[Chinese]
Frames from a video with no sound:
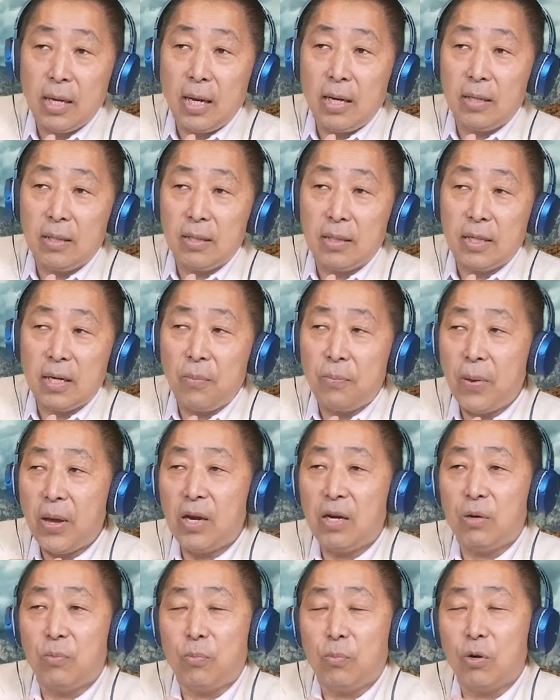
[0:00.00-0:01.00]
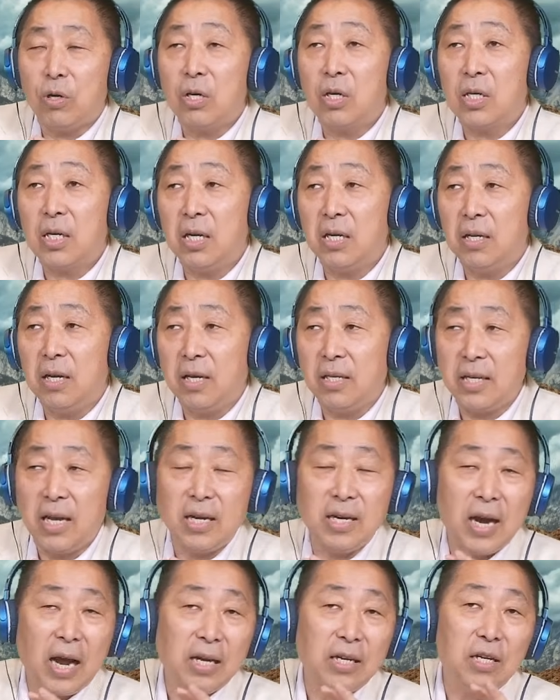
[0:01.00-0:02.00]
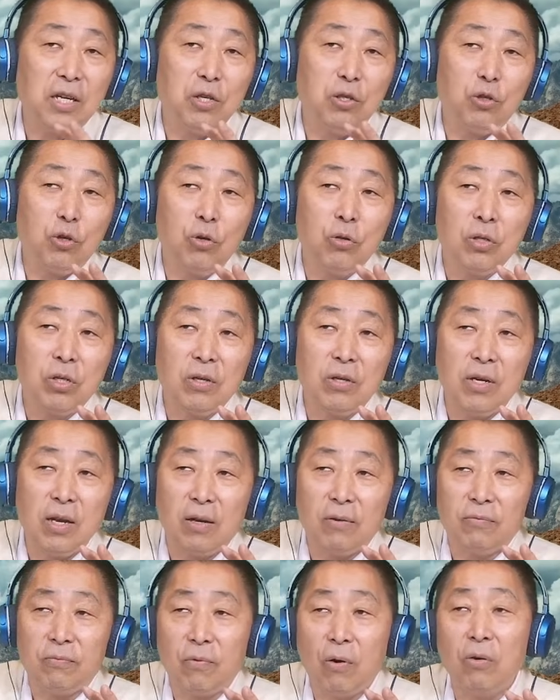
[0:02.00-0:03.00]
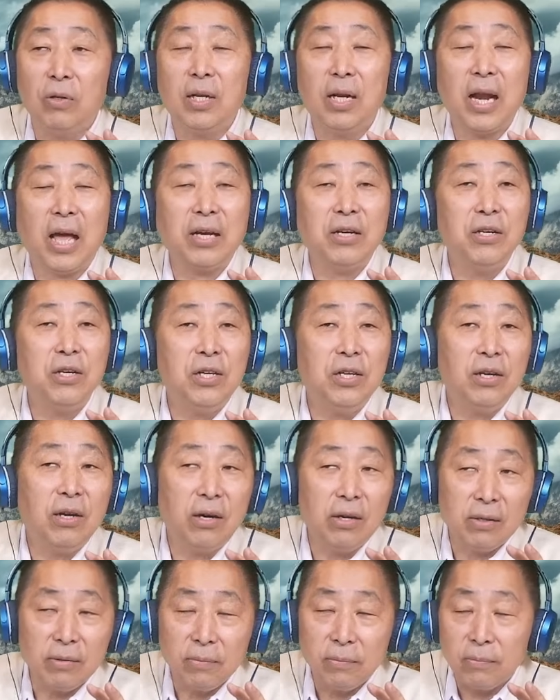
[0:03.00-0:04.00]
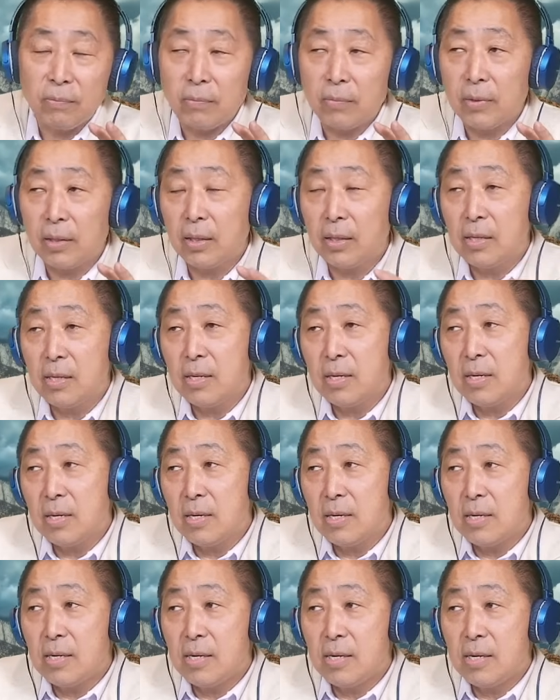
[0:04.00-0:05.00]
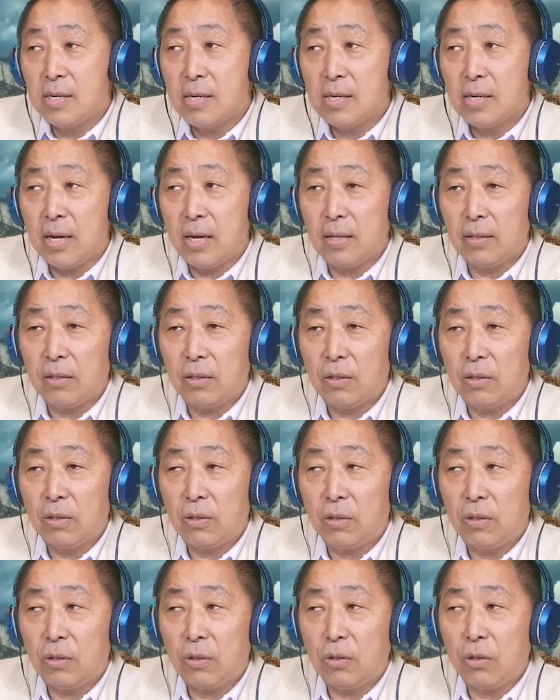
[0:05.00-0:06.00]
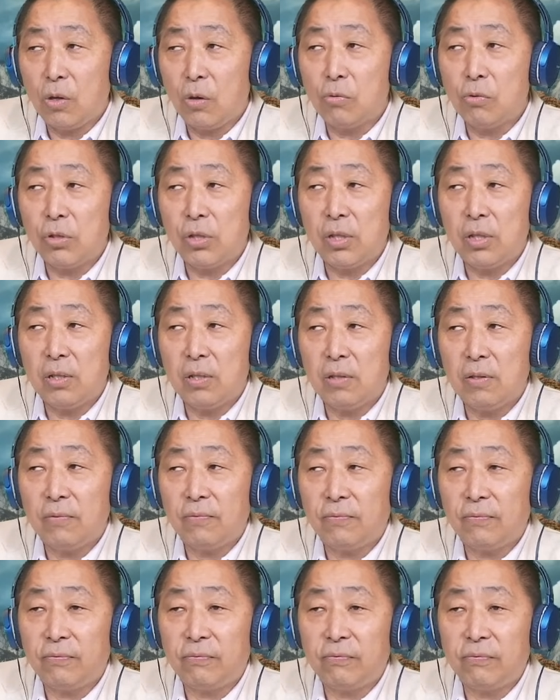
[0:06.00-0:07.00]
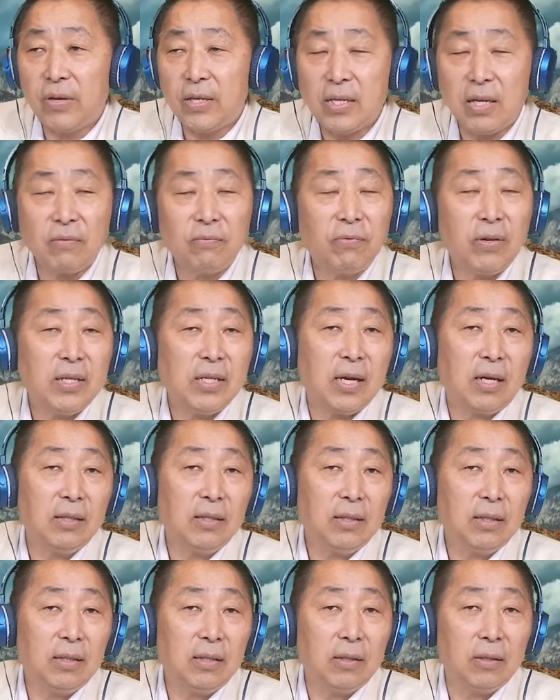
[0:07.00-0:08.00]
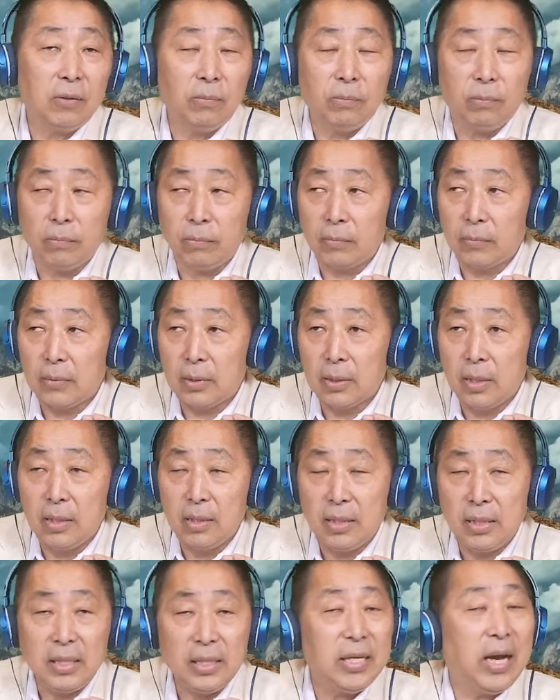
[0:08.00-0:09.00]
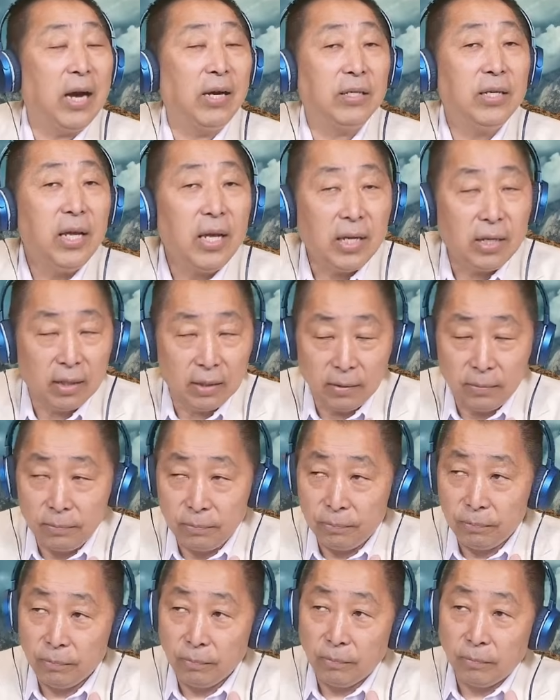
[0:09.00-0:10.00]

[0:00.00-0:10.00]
那这个贝尔伯克呢俨然呢就是呢冯德莱恩第二。那都是非常非常的强硬的，